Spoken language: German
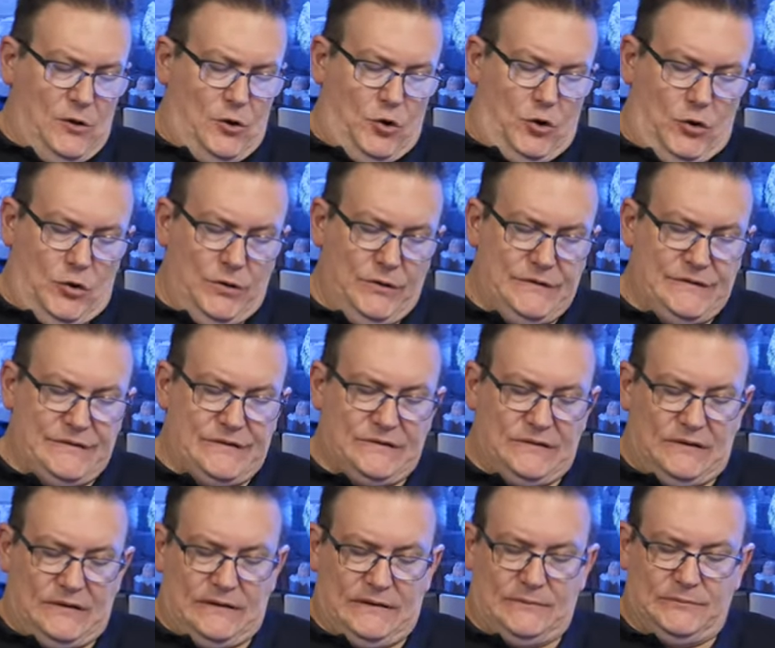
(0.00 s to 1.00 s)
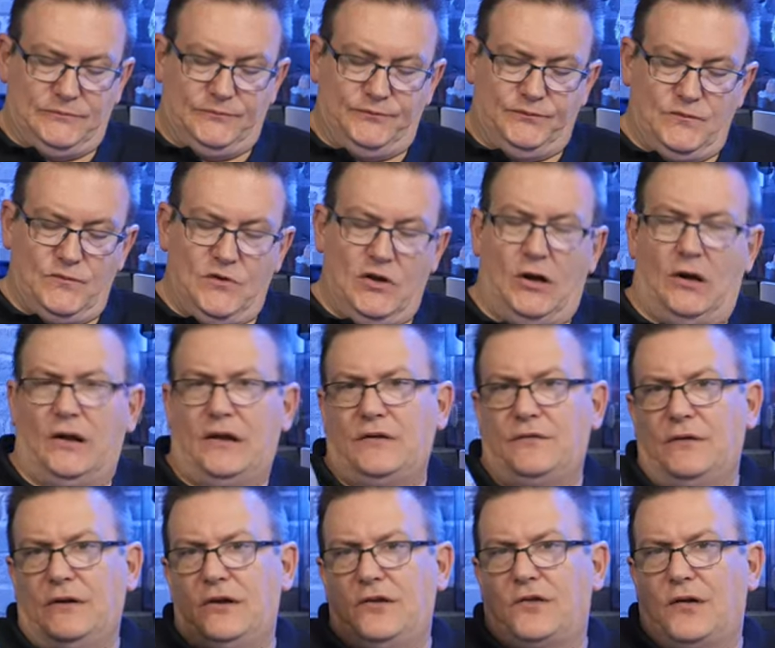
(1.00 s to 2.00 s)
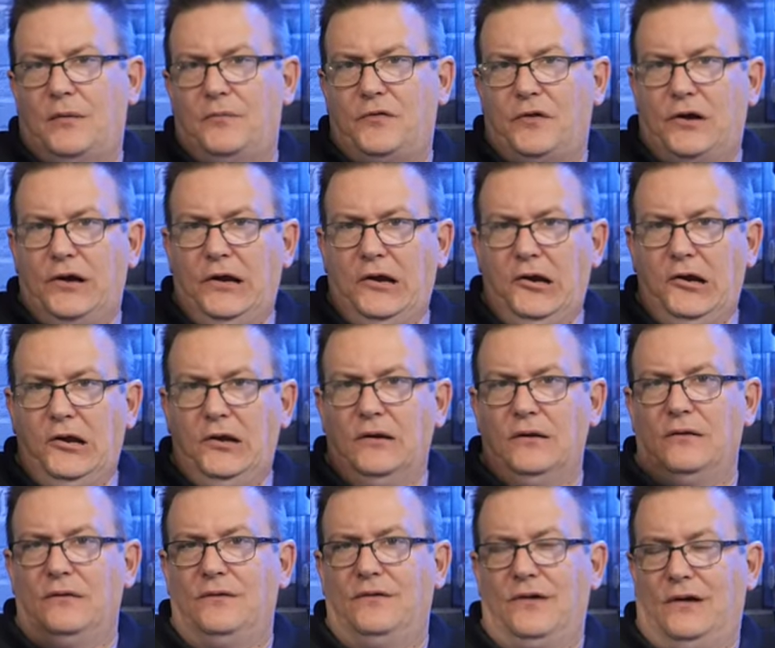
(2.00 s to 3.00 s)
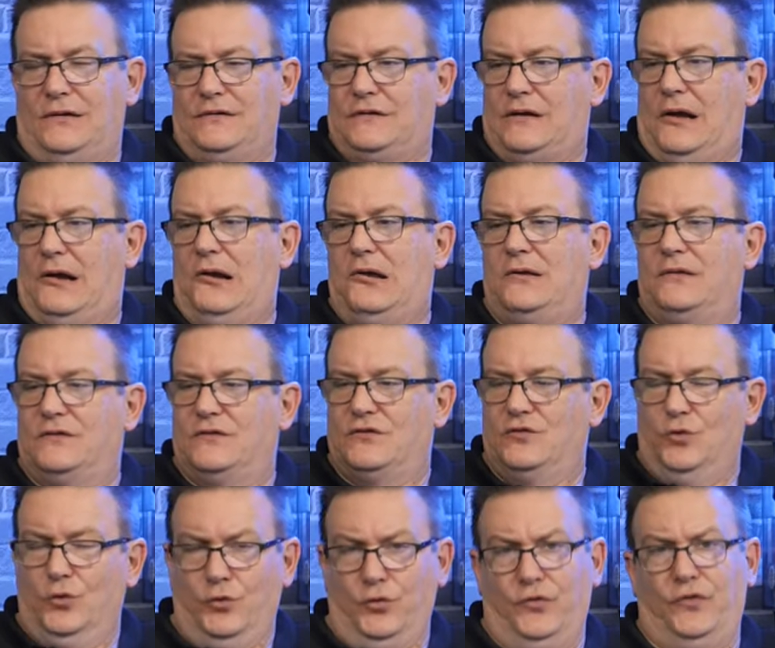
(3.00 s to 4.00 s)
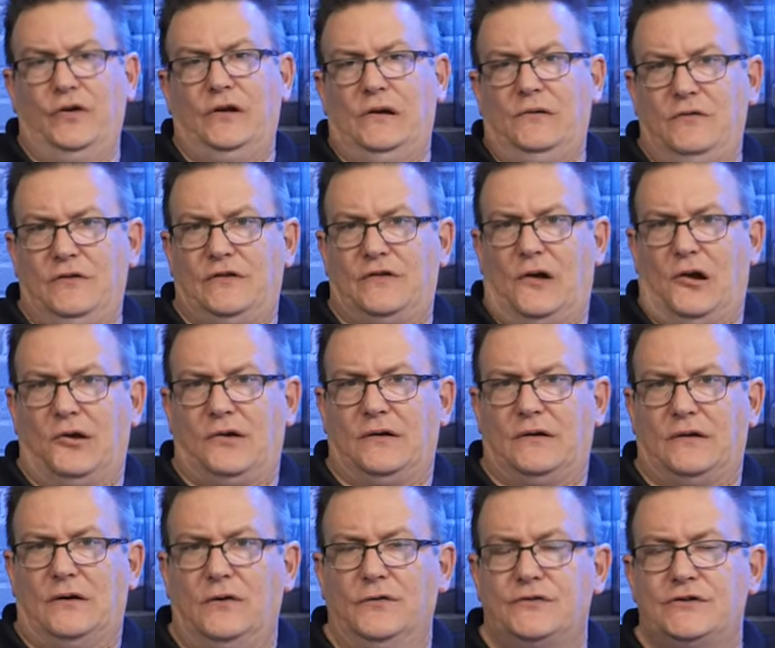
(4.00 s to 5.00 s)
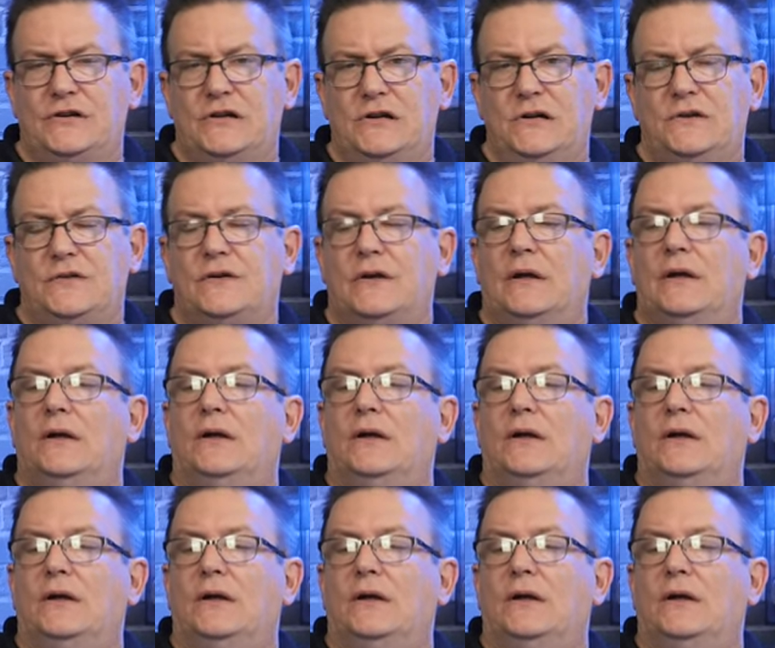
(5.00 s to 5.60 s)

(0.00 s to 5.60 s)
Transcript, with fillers: Und ähm, ja, ich werde jetzt einfach hingehen, das halt so dosieren, wie es halt hier drauf steht